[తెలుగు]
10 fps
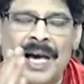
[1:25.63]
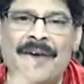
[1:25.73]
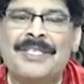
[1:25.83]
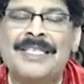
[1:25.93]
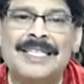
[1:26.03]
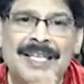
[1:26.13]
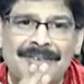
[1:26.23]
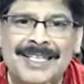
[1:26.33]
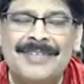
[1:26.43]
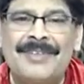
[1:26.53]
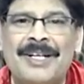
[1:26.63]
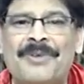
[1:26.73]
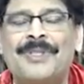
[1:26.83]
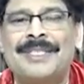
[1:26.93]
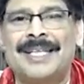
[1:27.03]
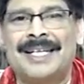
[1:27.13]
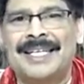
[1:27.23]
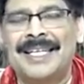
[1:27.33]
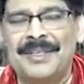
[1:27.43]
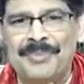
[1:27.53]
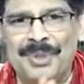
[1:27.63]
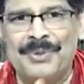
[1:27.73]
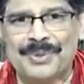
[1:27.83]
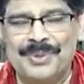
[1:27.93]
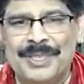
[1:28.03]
ఆ విష తీవ్రతను విరగ్గొట్టడానికి మీరు